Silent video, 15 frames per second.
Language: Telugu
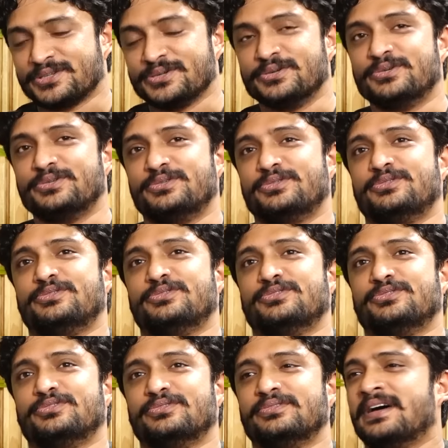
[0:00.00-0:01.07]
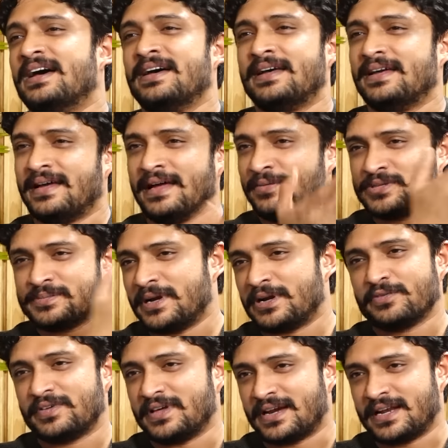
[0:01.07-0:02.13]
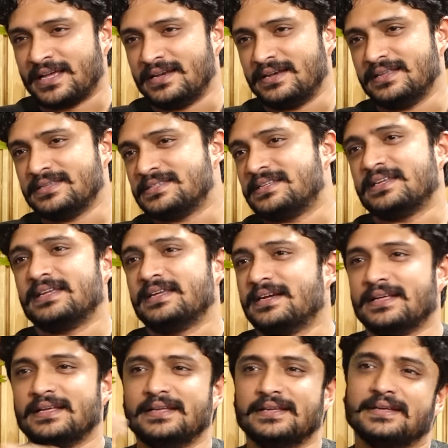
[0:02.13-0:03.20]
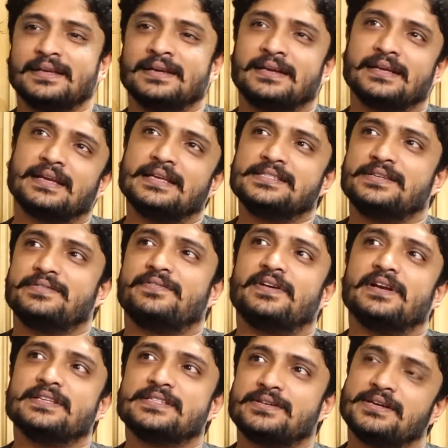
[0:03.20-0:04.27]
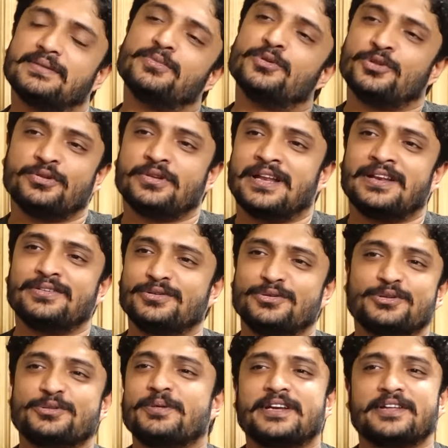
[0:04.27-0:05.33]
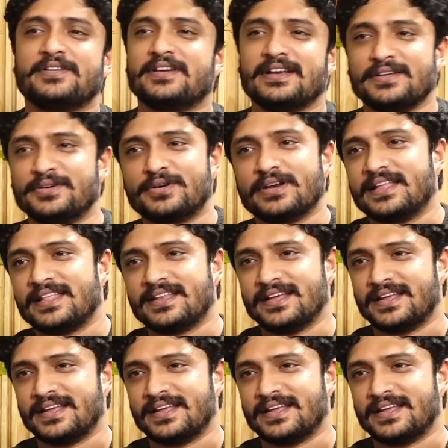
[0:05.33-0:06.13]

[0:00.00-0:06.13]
సో ఐ వాజ్ పార్ట్ ఆఫ్ కన్నడ ఇండస్ట్రీ ఇక్కడ అంటే కేజీఎఫ్ రిలీజ్ అవ్వక ముందు నన్ను వాళ్ళు ఎవరు లేరు